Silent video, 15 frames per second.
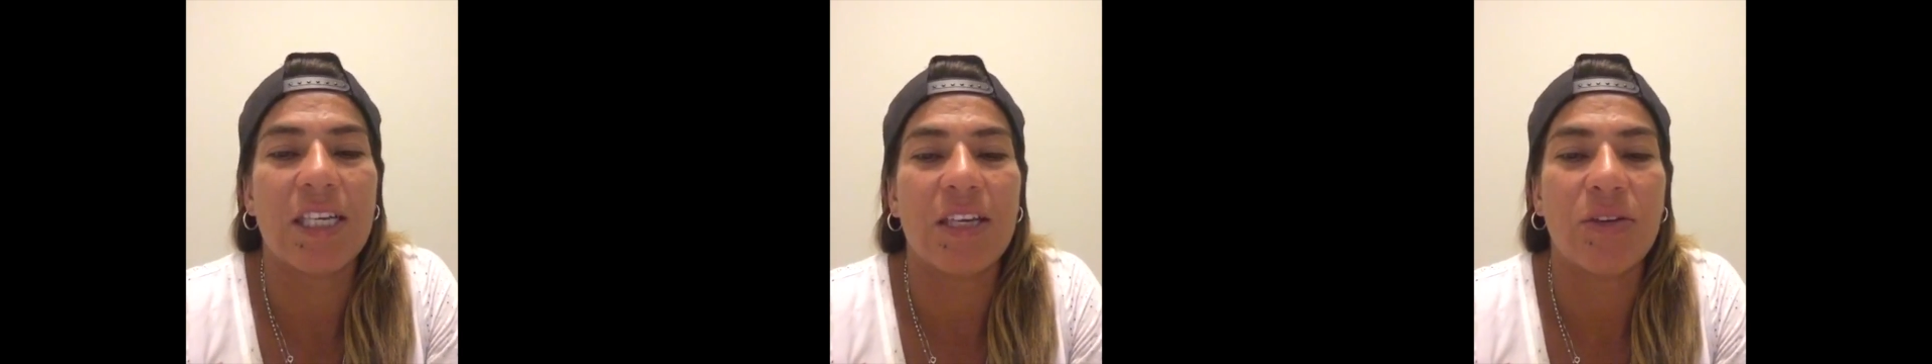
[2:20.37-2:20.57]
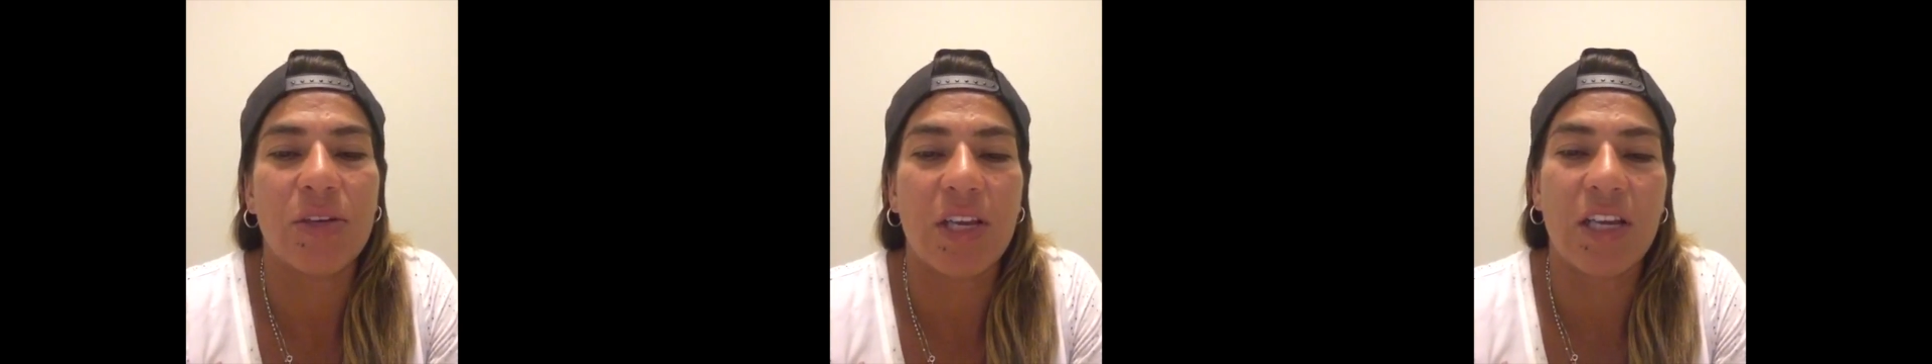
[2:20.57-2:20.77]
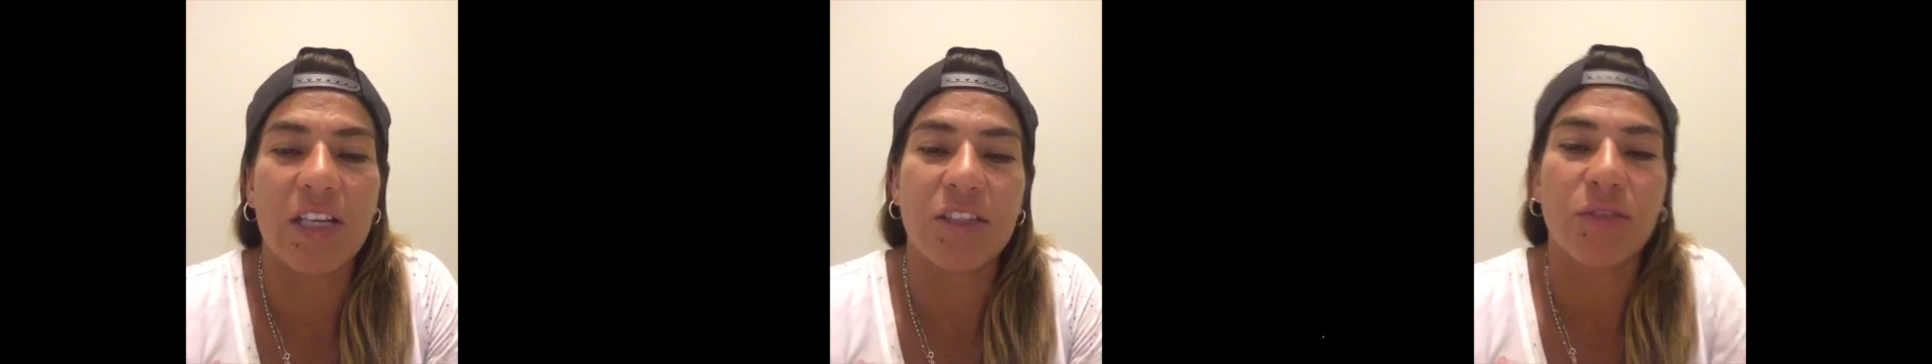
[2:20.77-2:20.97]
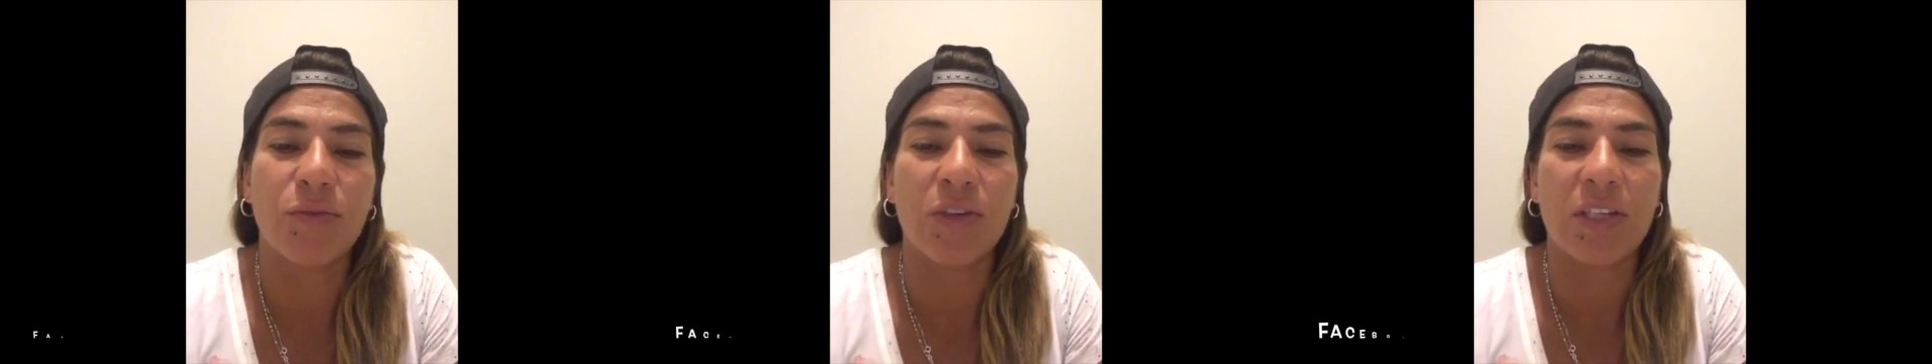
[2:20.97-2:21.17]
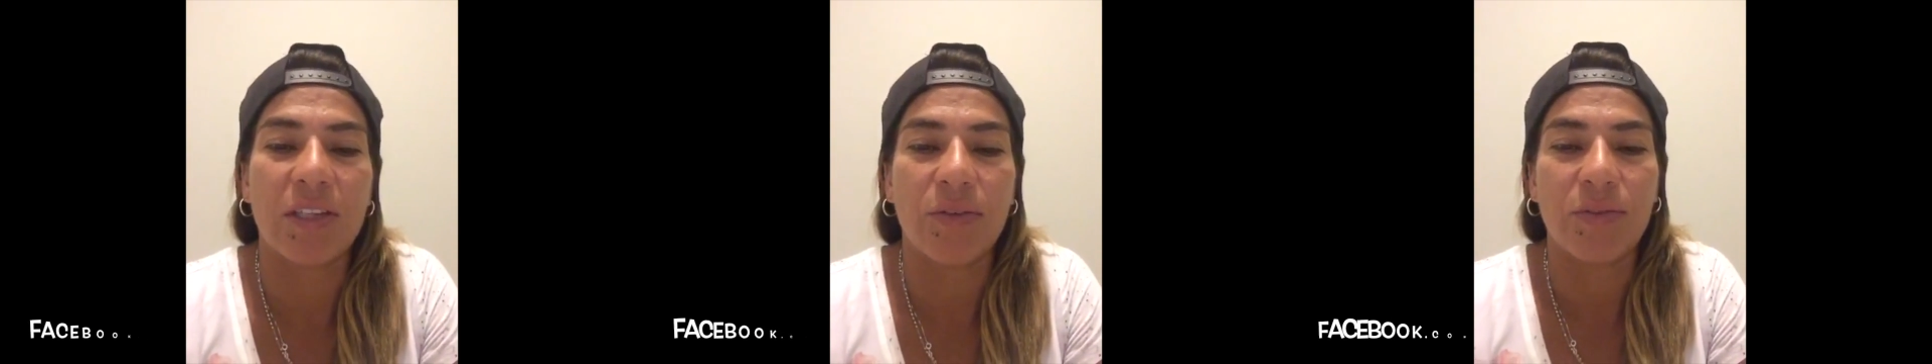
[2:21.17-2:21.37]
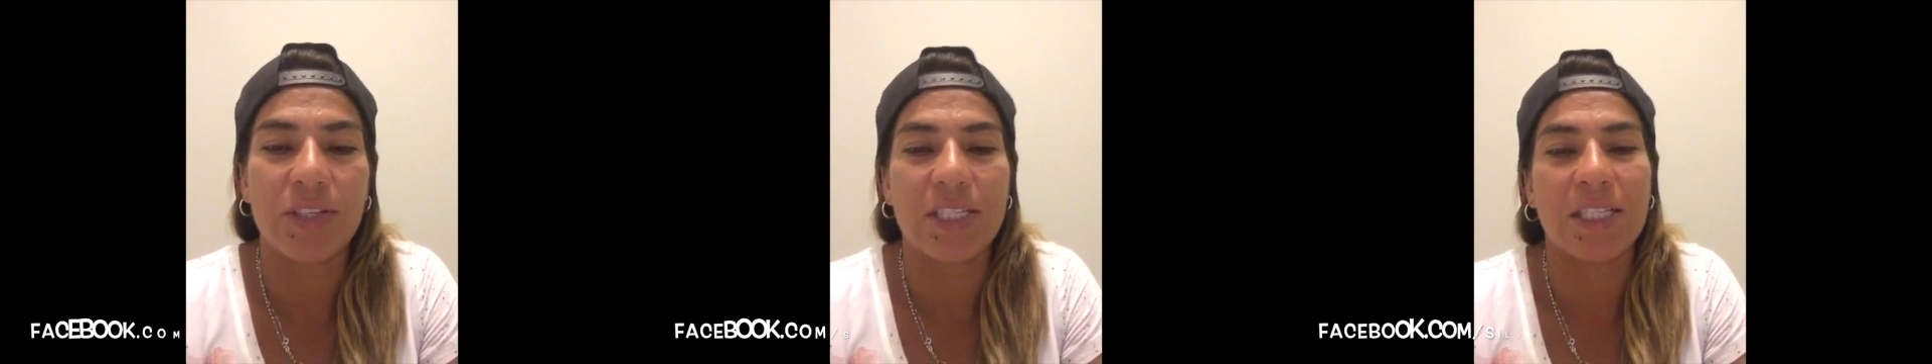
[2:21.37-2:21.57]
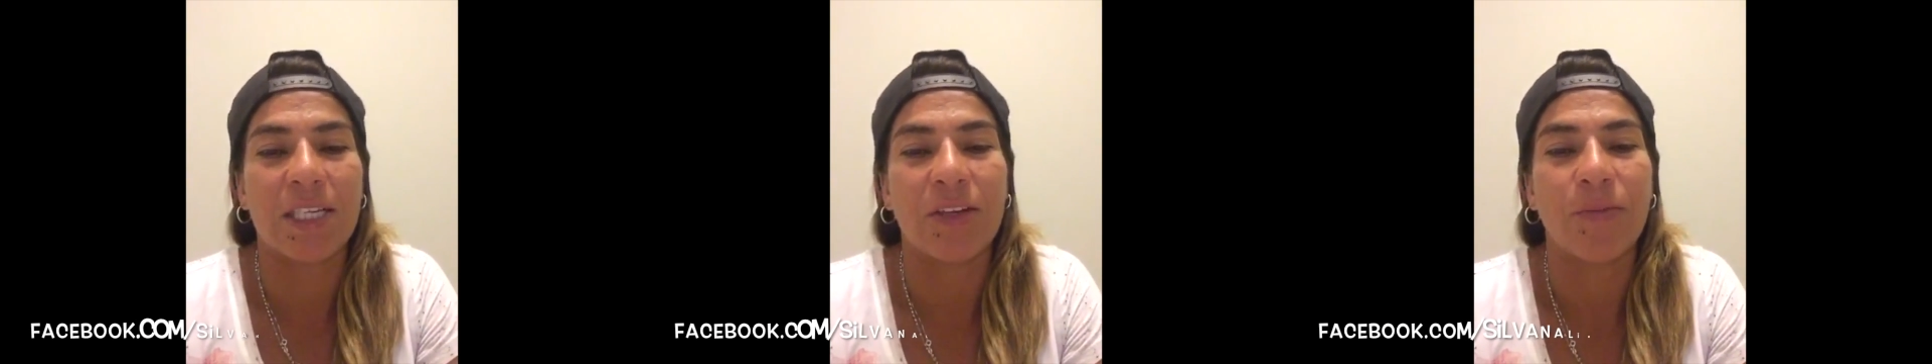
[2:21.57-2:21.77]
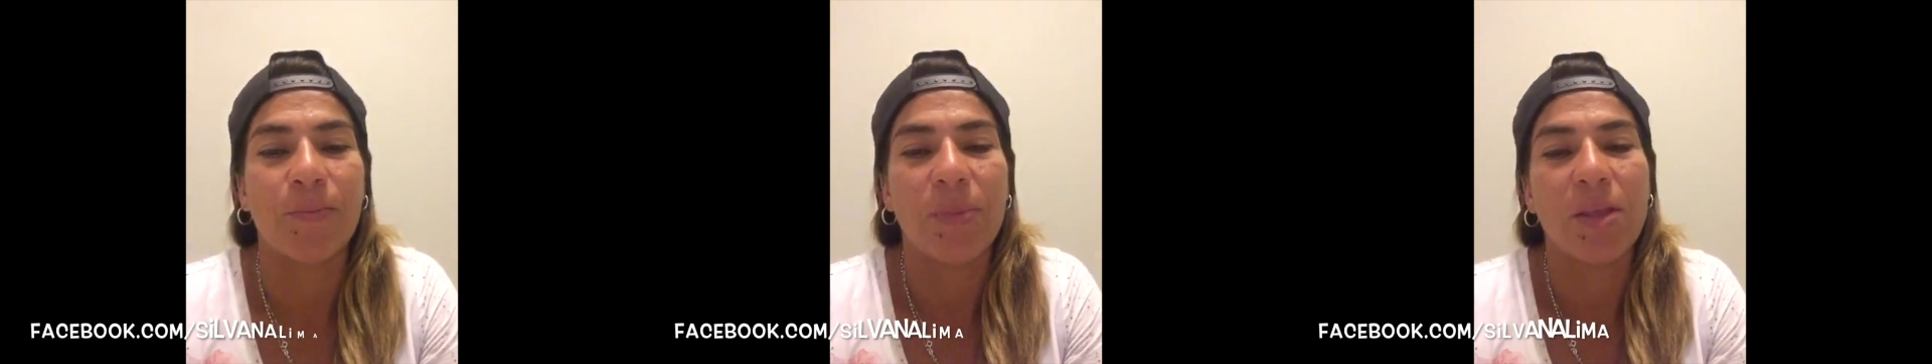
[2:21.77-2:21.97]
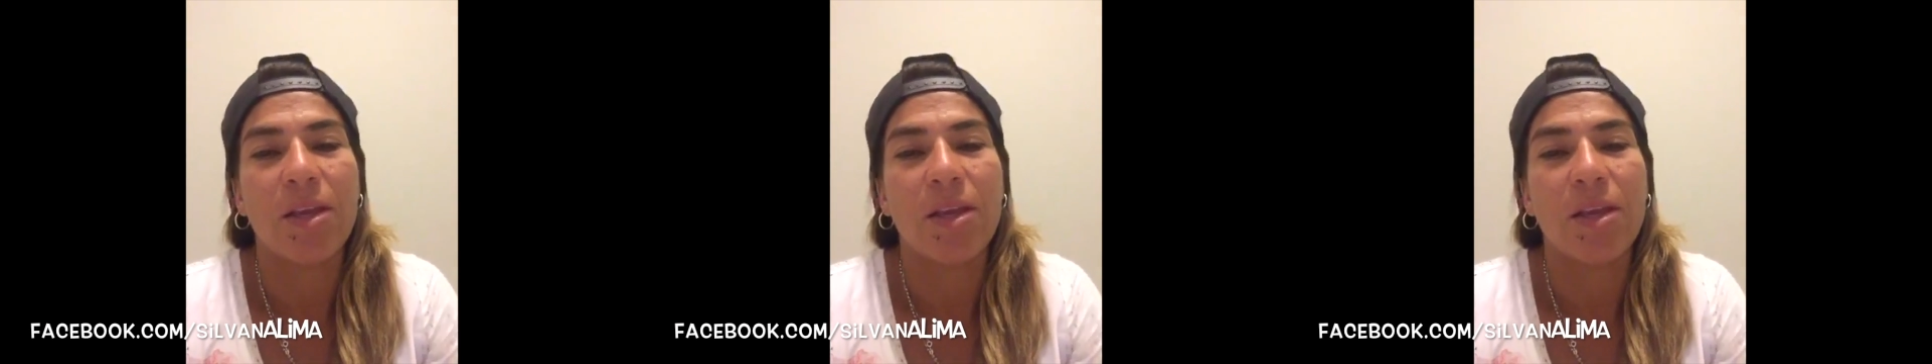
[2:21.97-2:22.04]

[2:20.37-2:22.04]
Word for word: que o que, que a Silvana tá fazendo.